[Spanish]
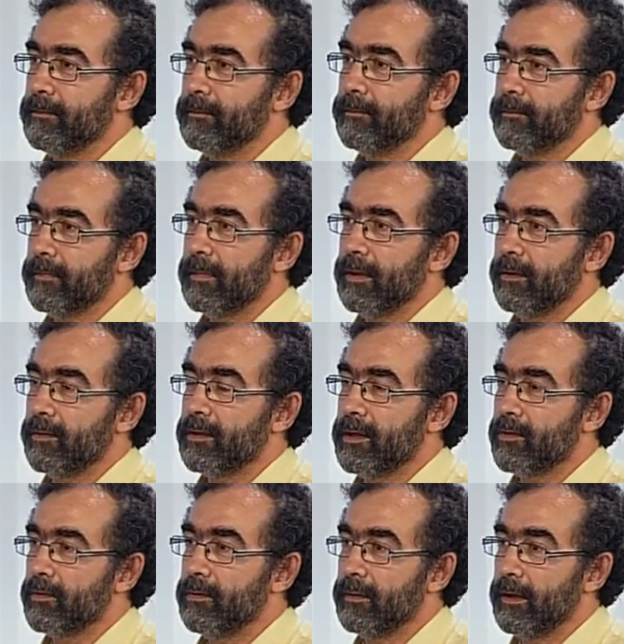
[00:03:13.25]
Entonces
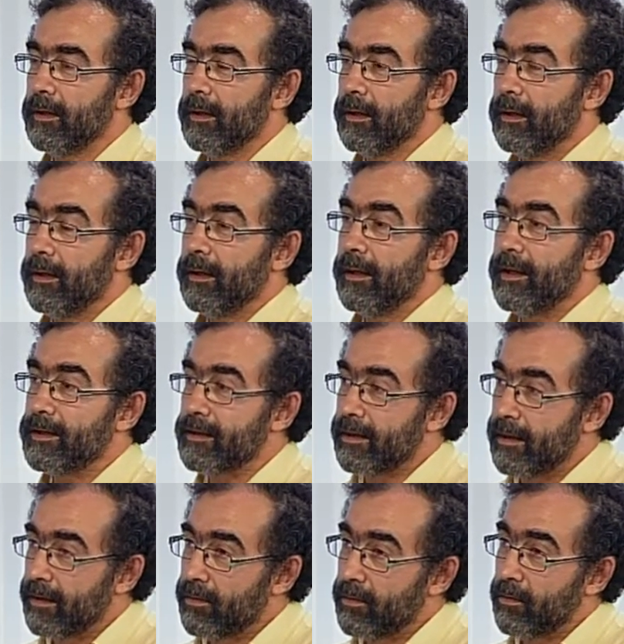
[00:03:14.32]
eso,
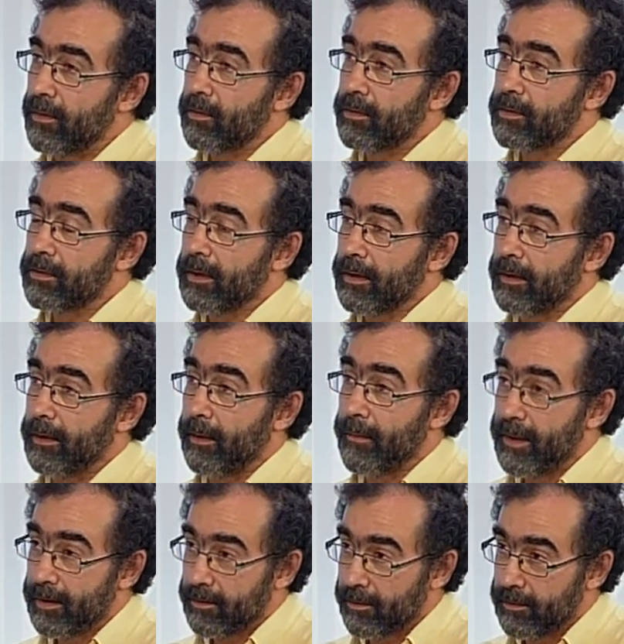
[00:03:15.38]
este año lo hemos eh,
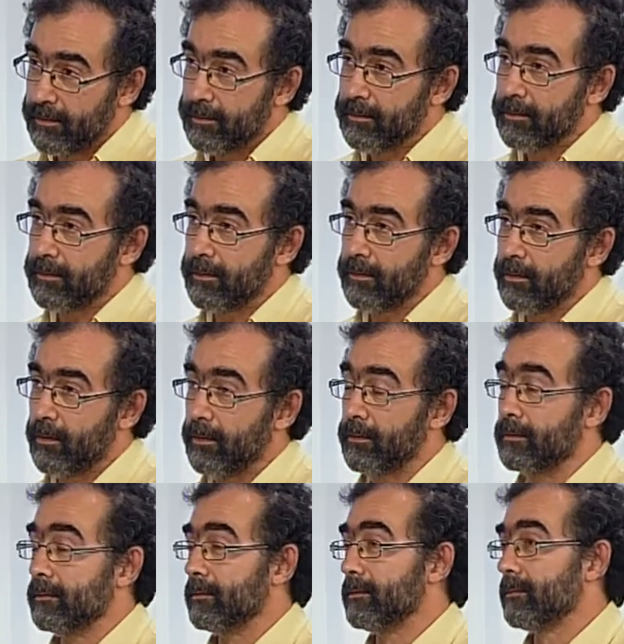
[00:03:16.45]
abierto
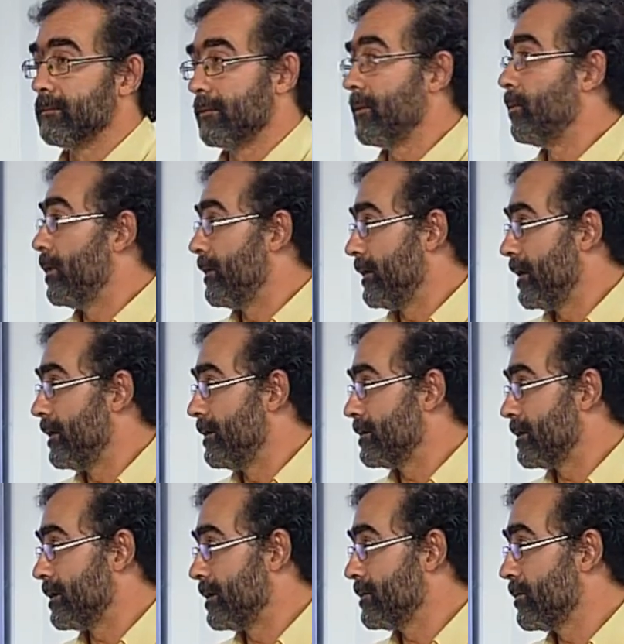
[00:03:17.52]
con, como decía antes
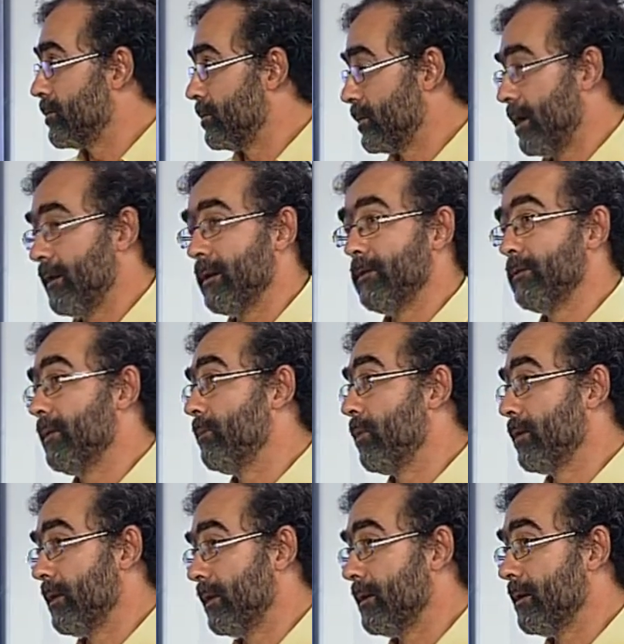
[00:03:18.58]
Ernesto, utilizando el,
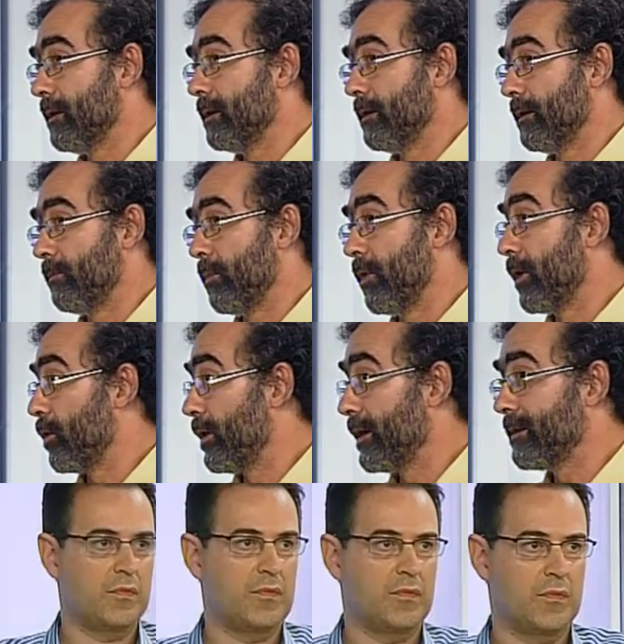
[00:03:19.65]
poli, eh,
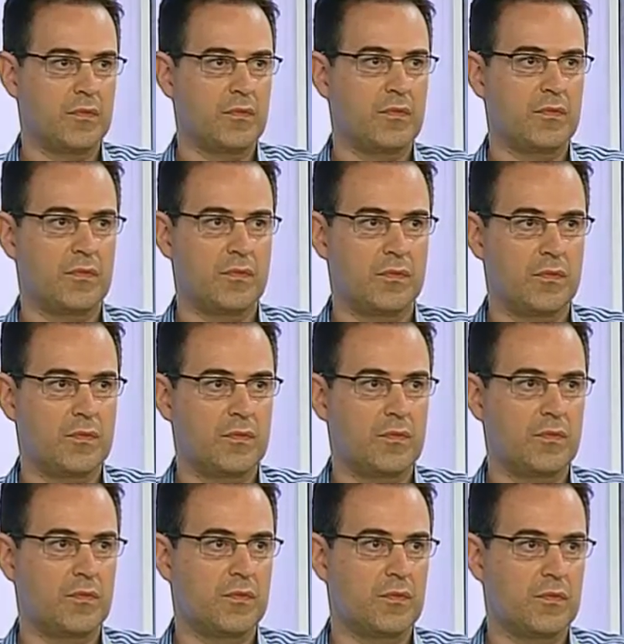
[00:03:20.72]
esencialmente, los
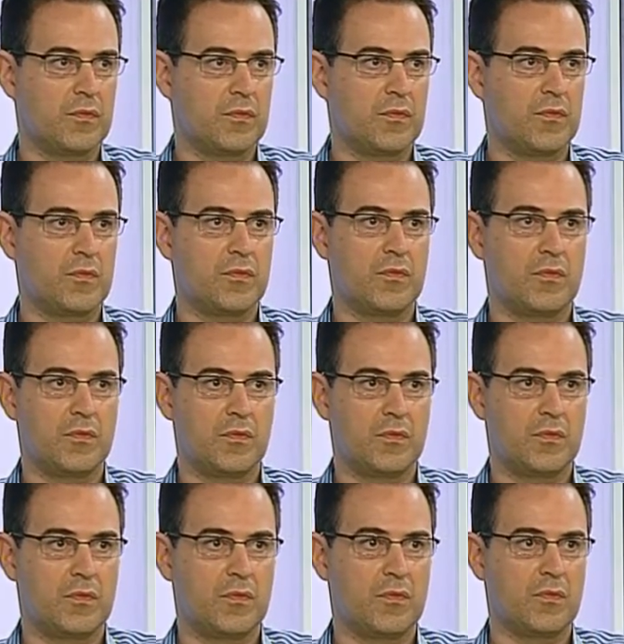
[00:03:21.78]
politubes, el,
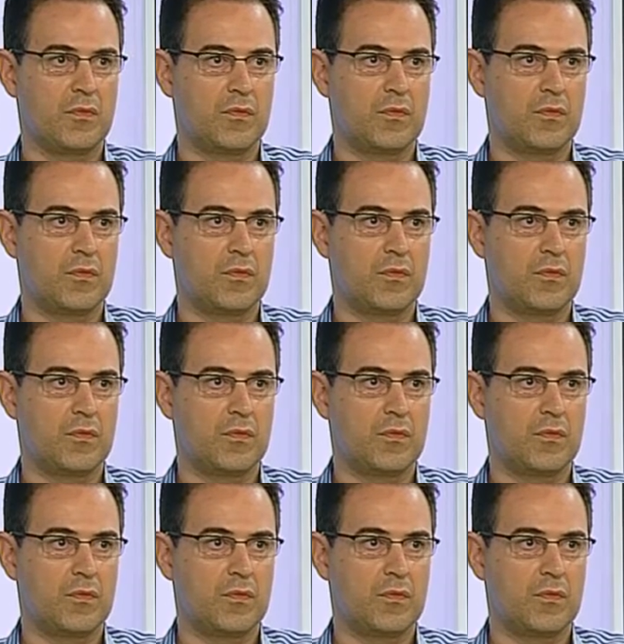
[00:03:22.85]
Mm.